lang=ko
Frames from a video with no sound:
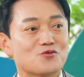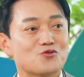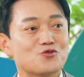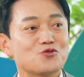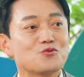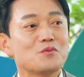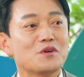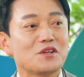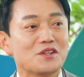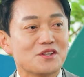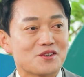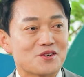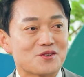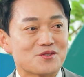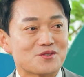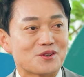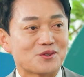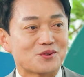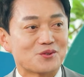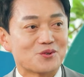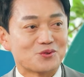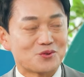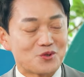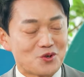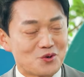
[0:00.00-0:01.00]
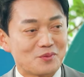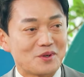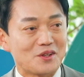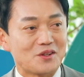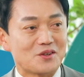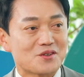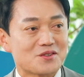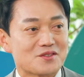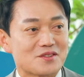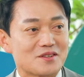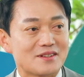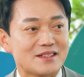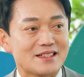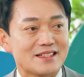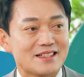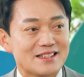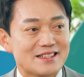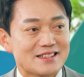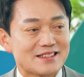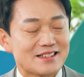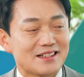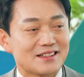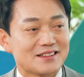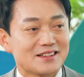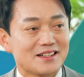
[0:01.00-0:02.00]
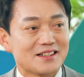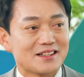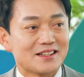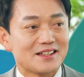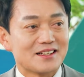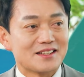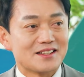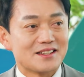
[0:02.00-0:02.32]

주민으로서 또 도민으로서 상당히